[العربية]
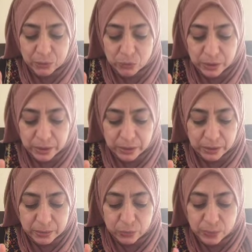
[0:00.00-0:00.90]

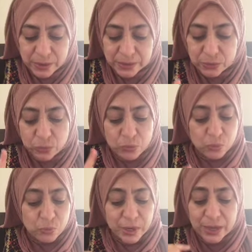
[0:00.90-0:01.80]
وبس
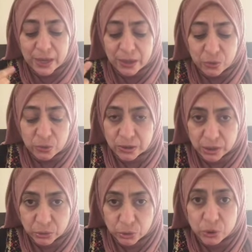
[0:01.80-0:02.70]
ومراجعه كل
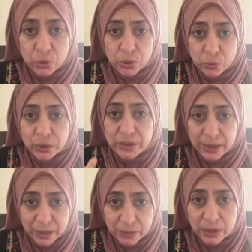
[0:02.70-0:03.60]
ثلاثة اشهر يروح
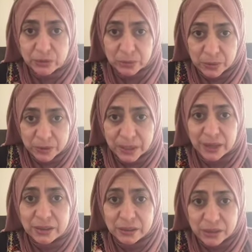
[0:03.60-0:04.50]
يراجع مع الطبيب
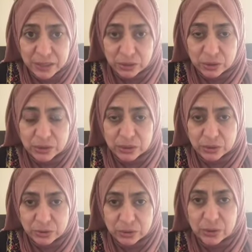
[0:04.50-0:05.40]
يتاكد ان
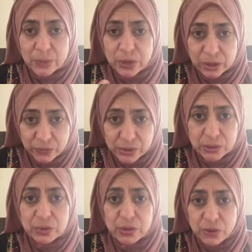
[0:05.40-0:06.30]
السرطان ربنا يحفظنا
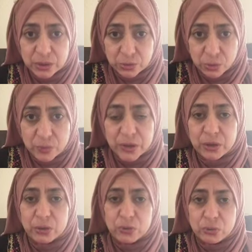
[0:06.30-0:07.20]
ويحفظكم ما
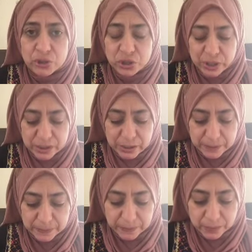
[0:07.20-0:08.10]
رجلهوش تاني
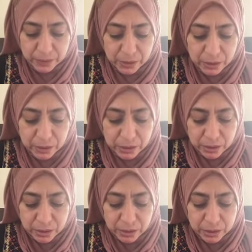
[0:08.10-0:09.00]

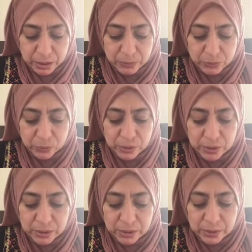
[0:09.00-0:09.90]
آه،
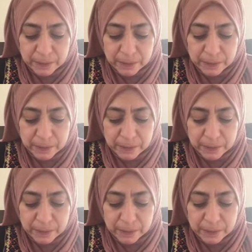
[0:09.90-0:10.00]
بتقول